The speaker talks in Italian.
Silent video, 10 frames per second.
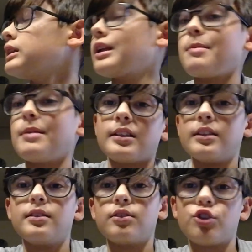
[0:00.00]
Real
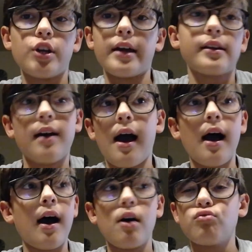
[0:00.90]
Madrid
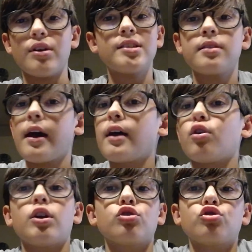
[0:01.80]
cerca un
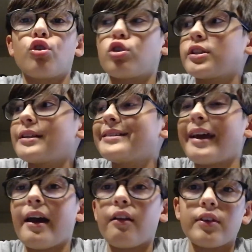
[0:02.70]
esterno e non so cosa gli
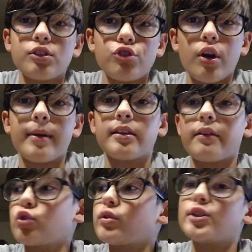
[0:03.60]
serva, sinceramente,
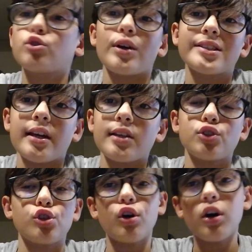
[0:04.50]
avendo Isco,
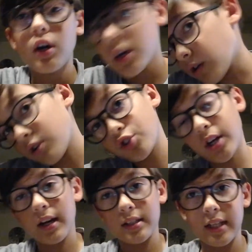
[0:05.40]
Asensio,
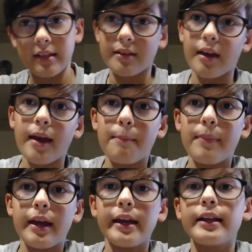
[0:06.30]
CR7 e
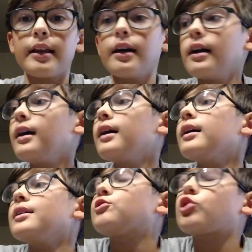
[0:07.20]
Bale.
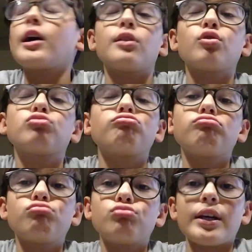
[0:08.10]
Giocando
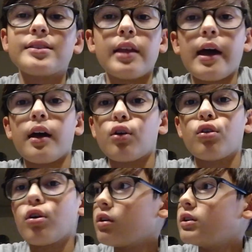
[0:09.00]
un,
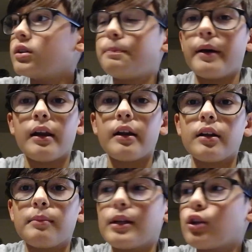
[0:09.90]
esterno eh,
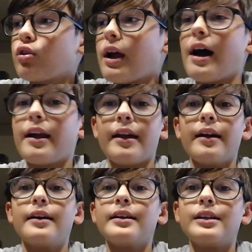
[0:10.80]
per
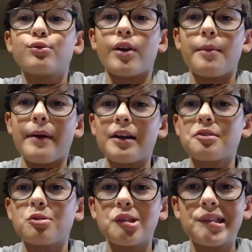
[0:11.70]
migliorare il suo
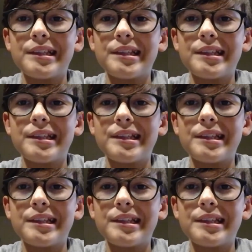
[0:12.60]
reparto